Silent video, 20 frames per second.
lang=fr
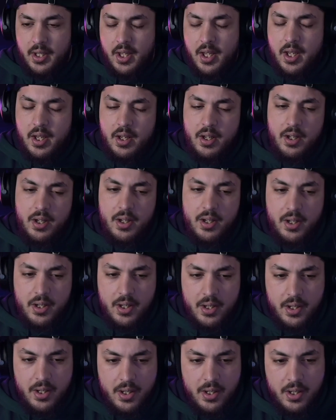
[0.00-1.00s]
Et
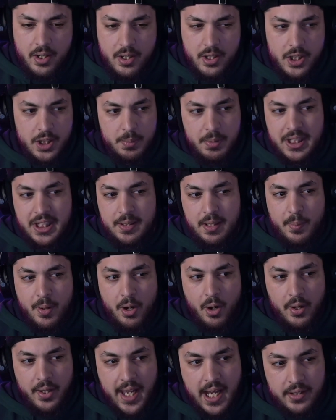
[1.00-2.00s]
je me dis, maman,
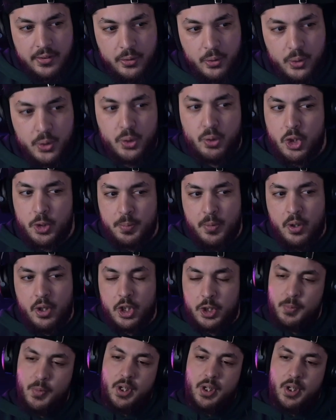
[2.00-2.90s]
regarde. Donc du coup, je me, je